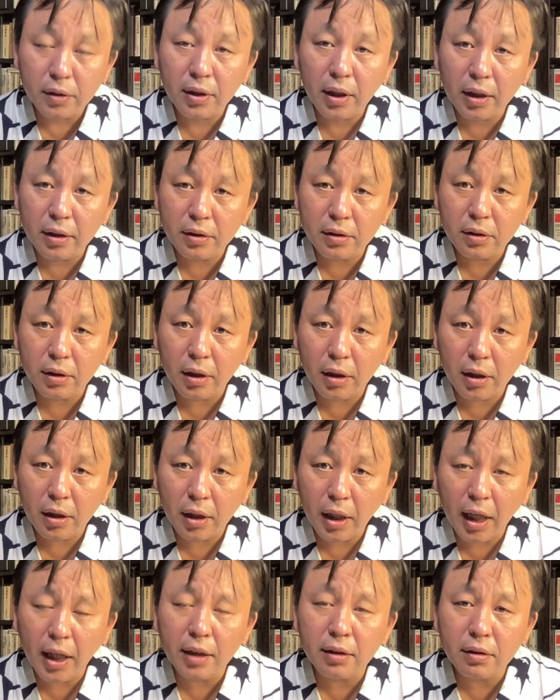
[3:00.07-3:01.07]

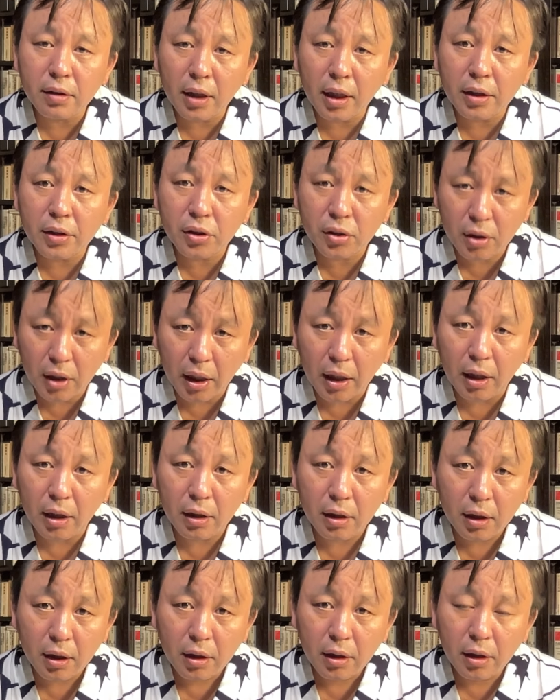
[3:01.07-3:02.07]
えー、反対した、